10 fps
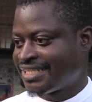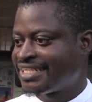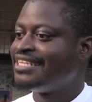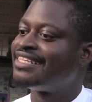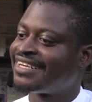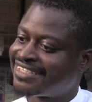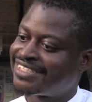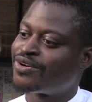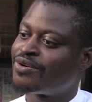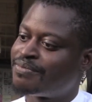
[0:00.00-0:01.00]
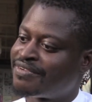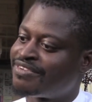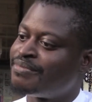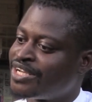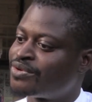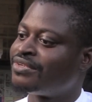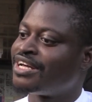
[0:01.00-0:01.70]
que interessam para o fabrico de